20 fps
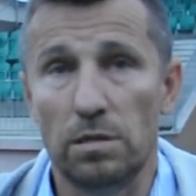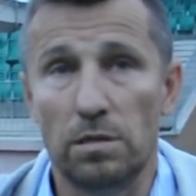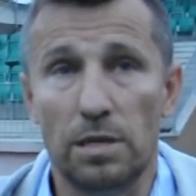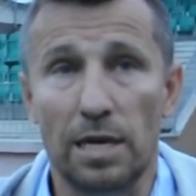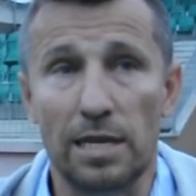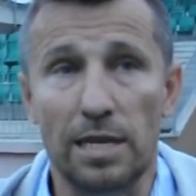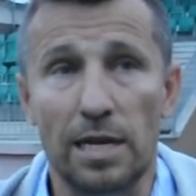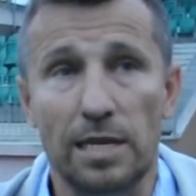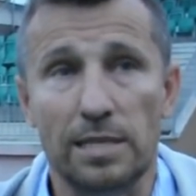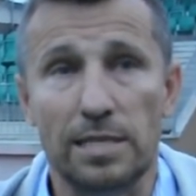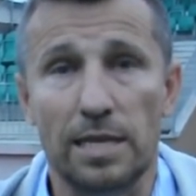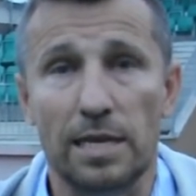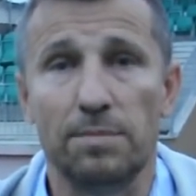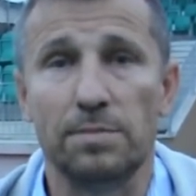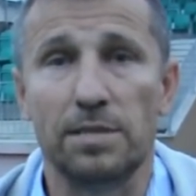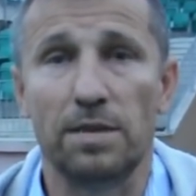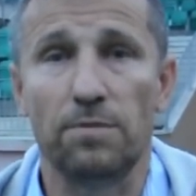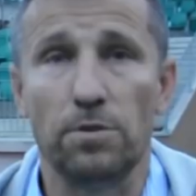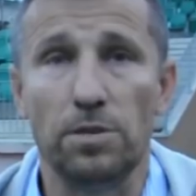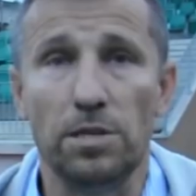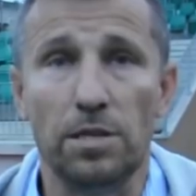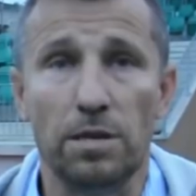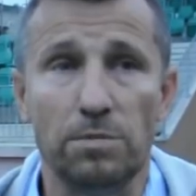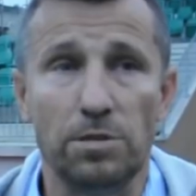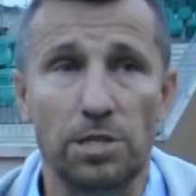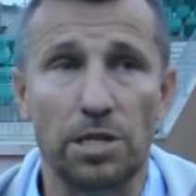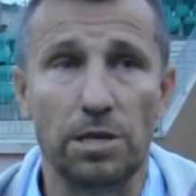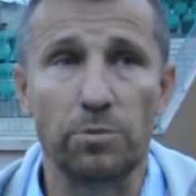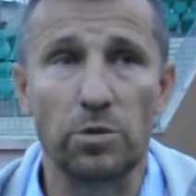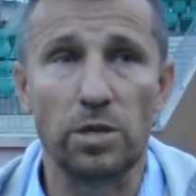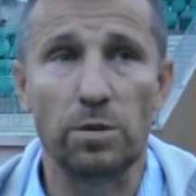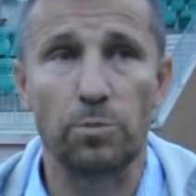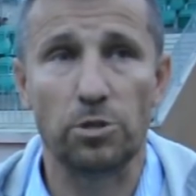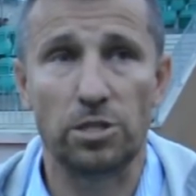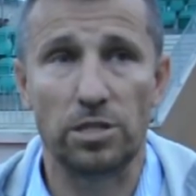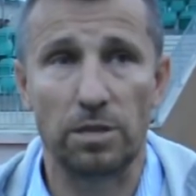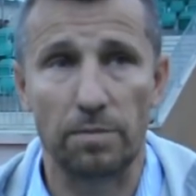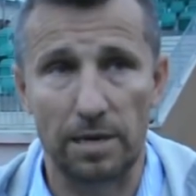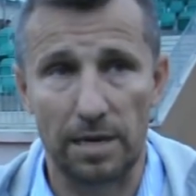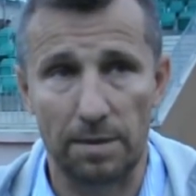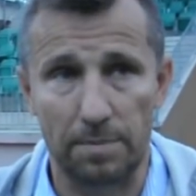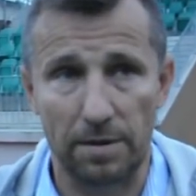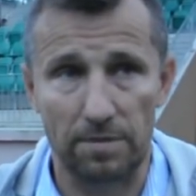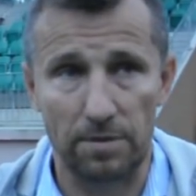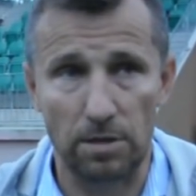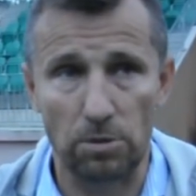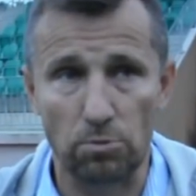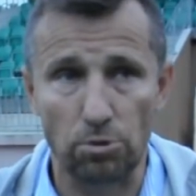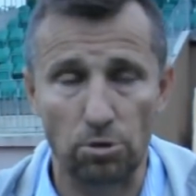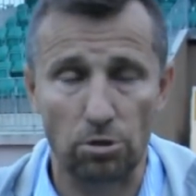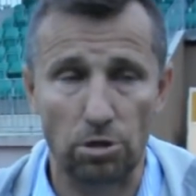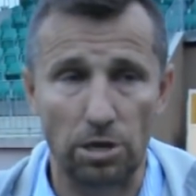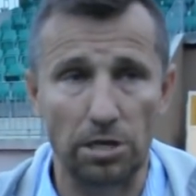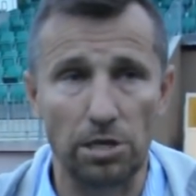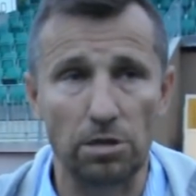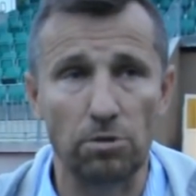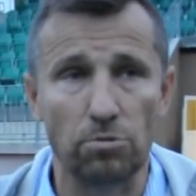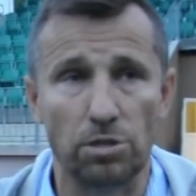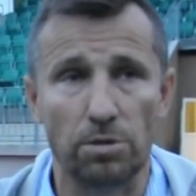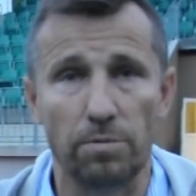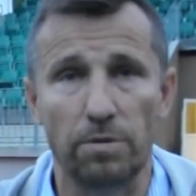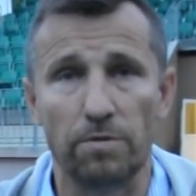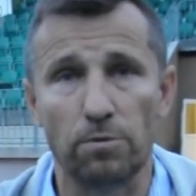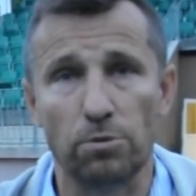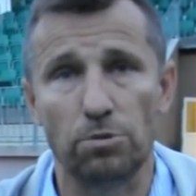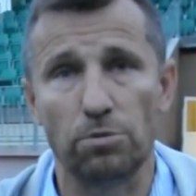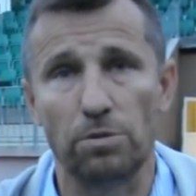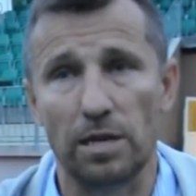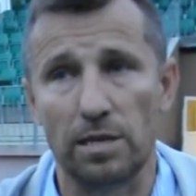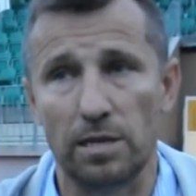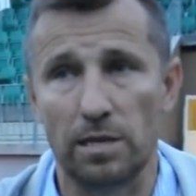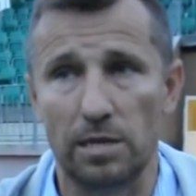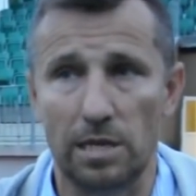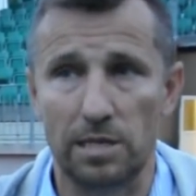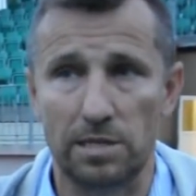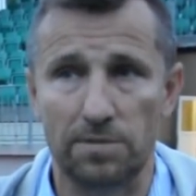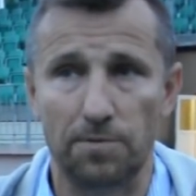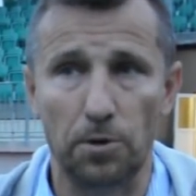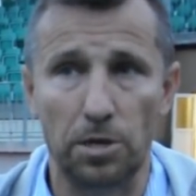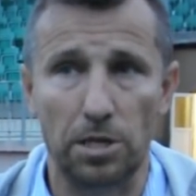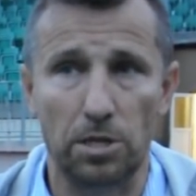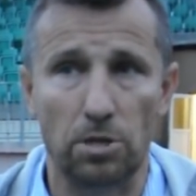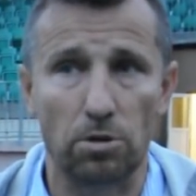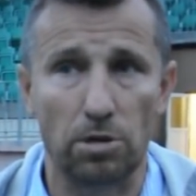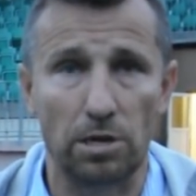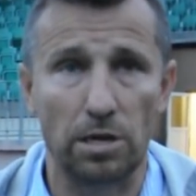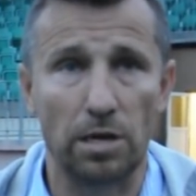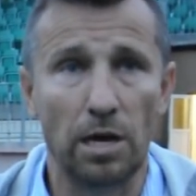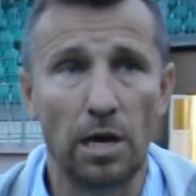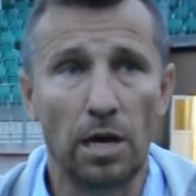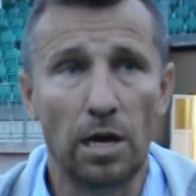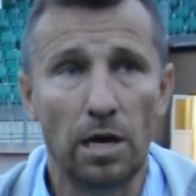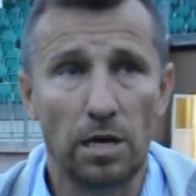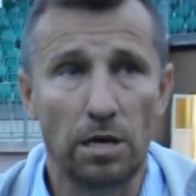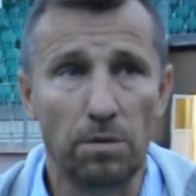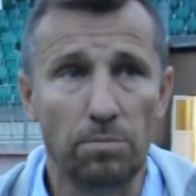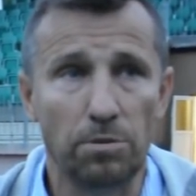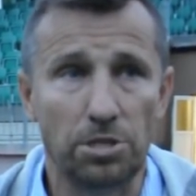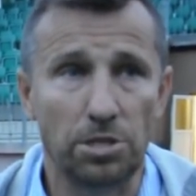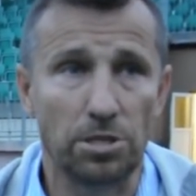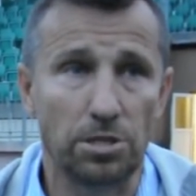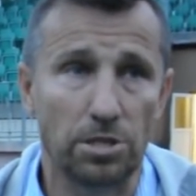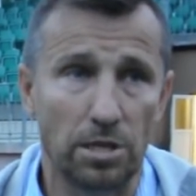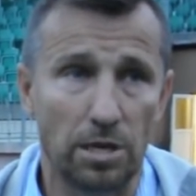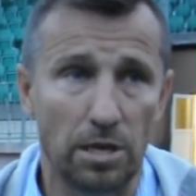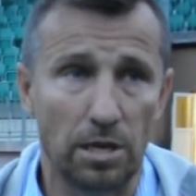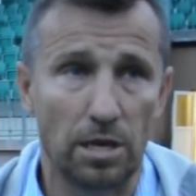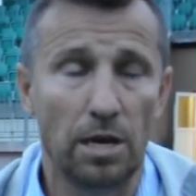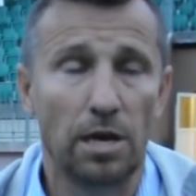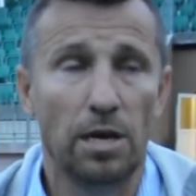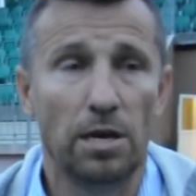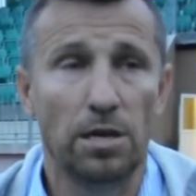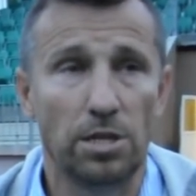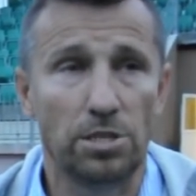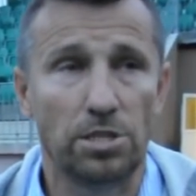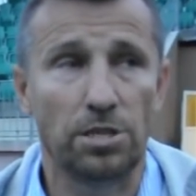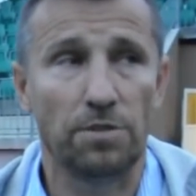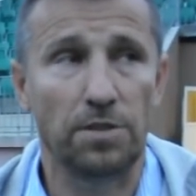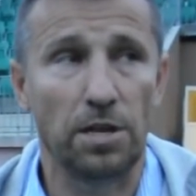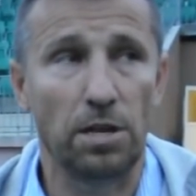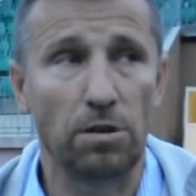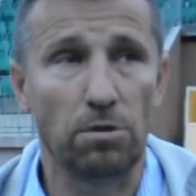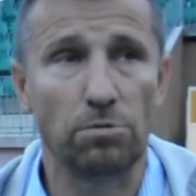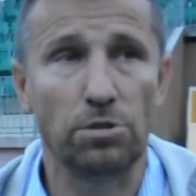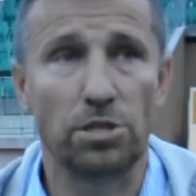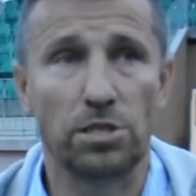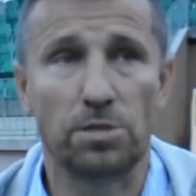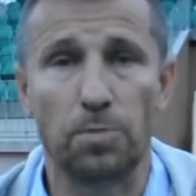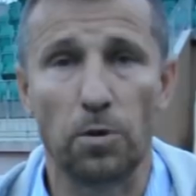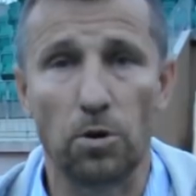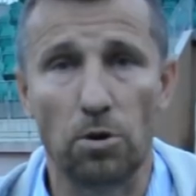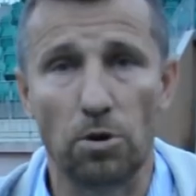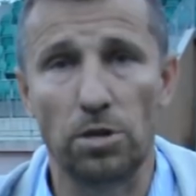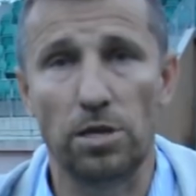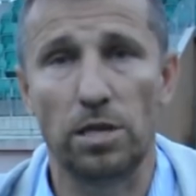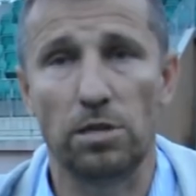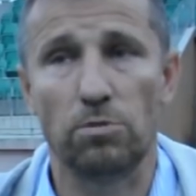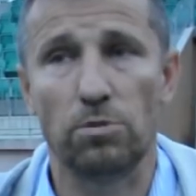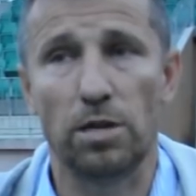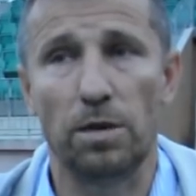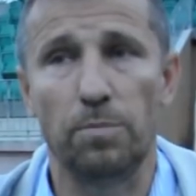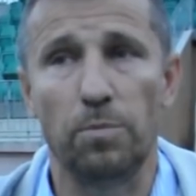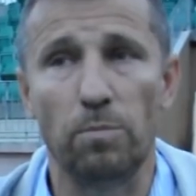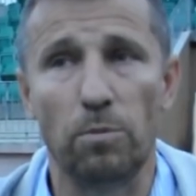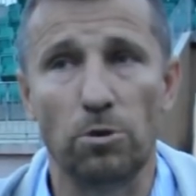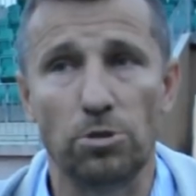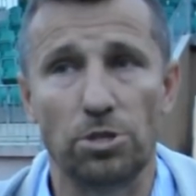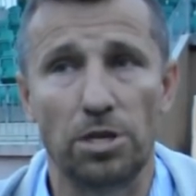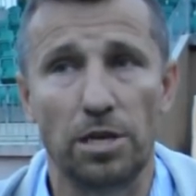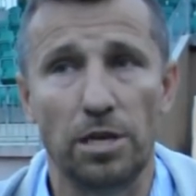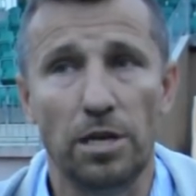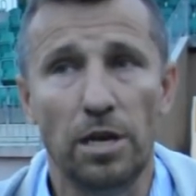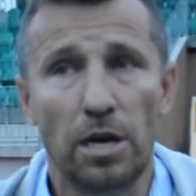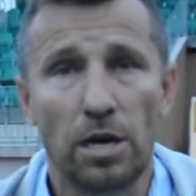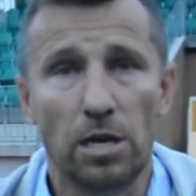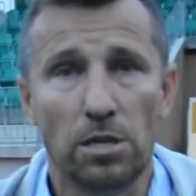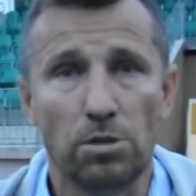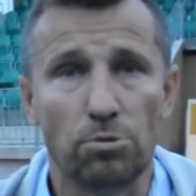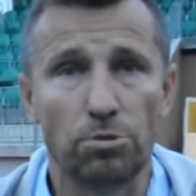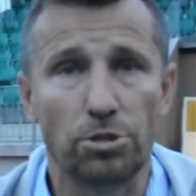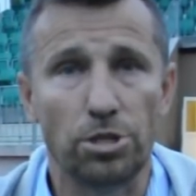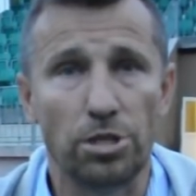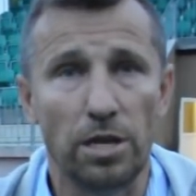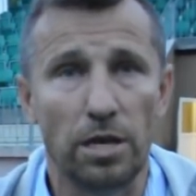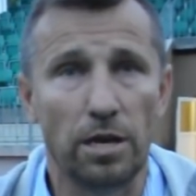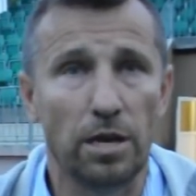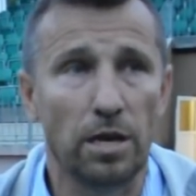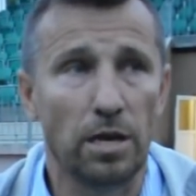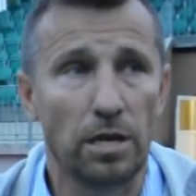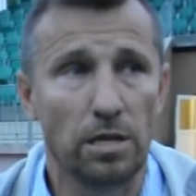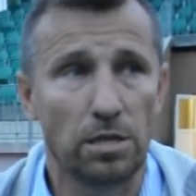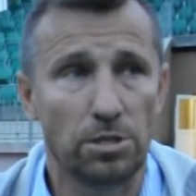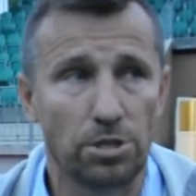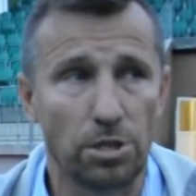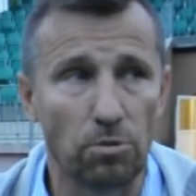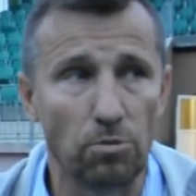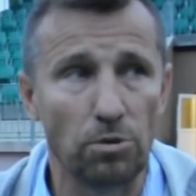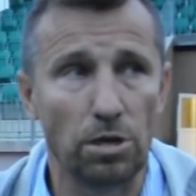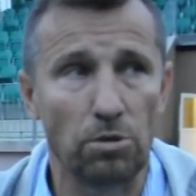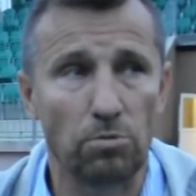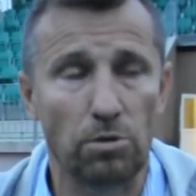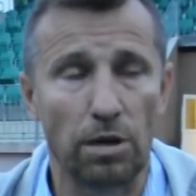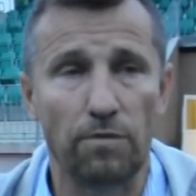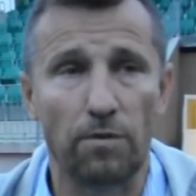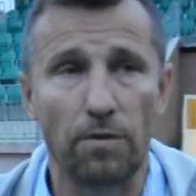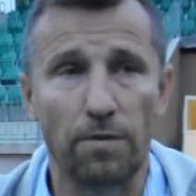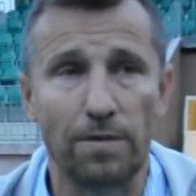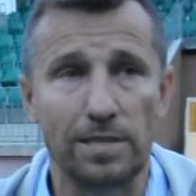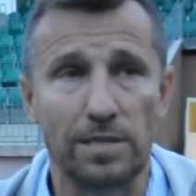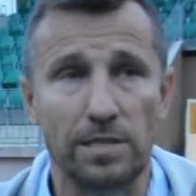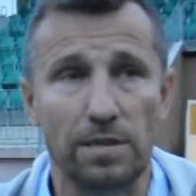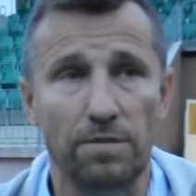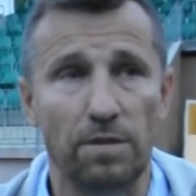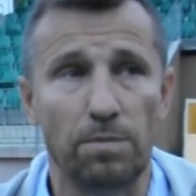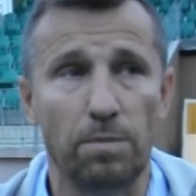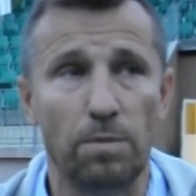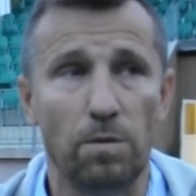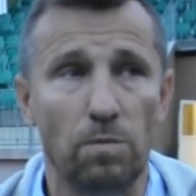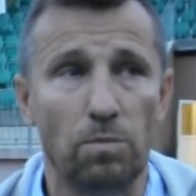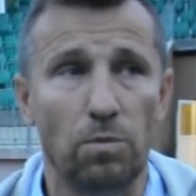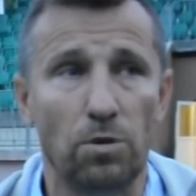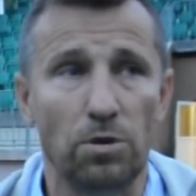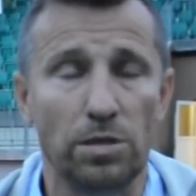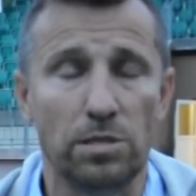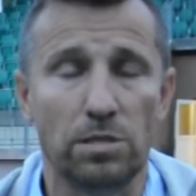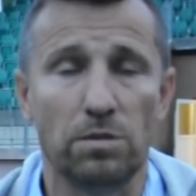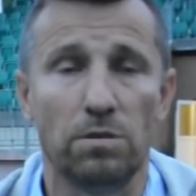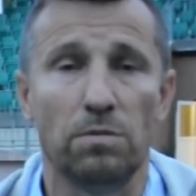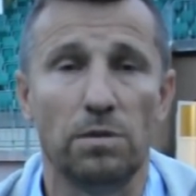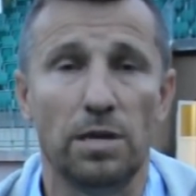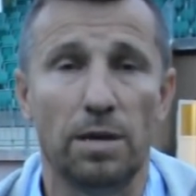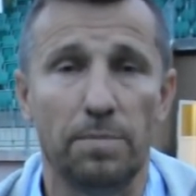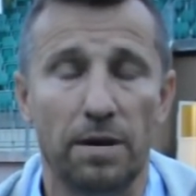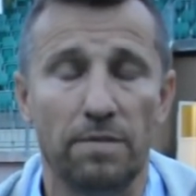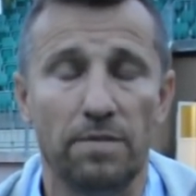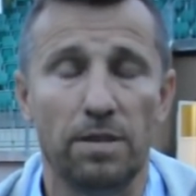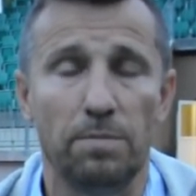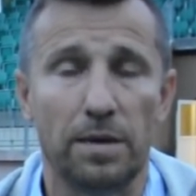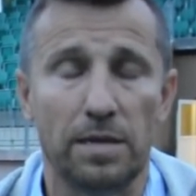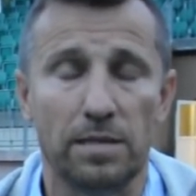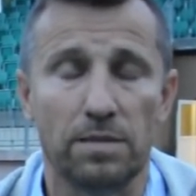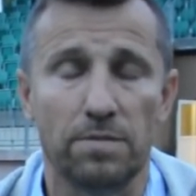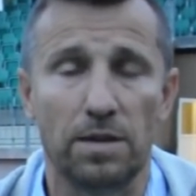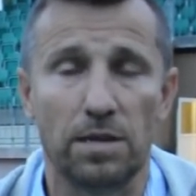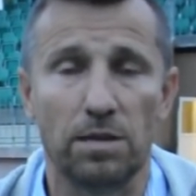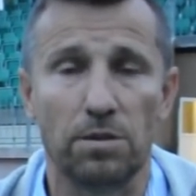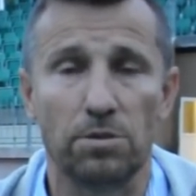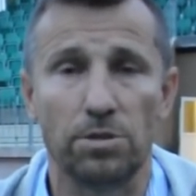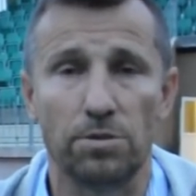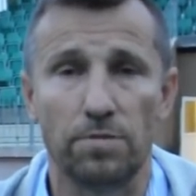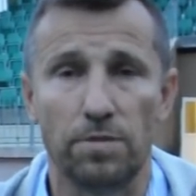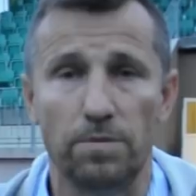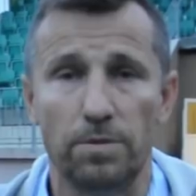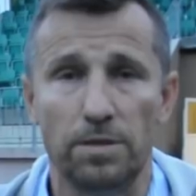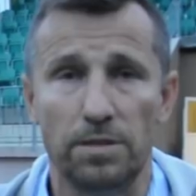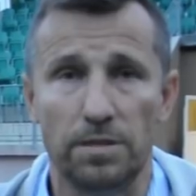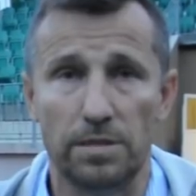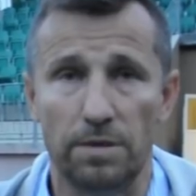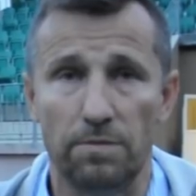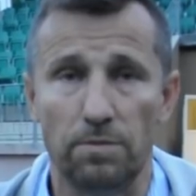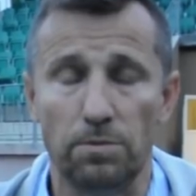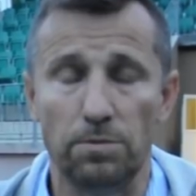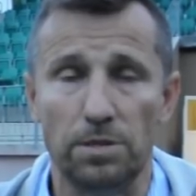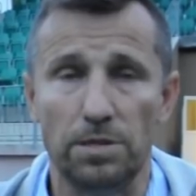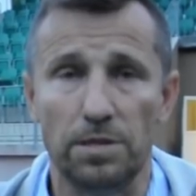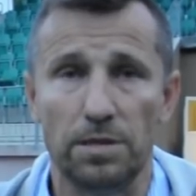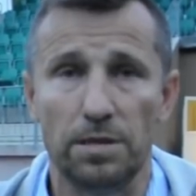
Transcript: Daniel jest takim zawodnikiem, że jemu nie potrzeba naprawdę dużo treningu, żeby wrócił na, na, swoje tory i myślę, że jeszcze w tej rundzie spokojnie tutaj pomoże drużynie, szczególnie tutaj w ofensywie, bo, bo jest to naprawdę bardzo wartościowy zawodnik.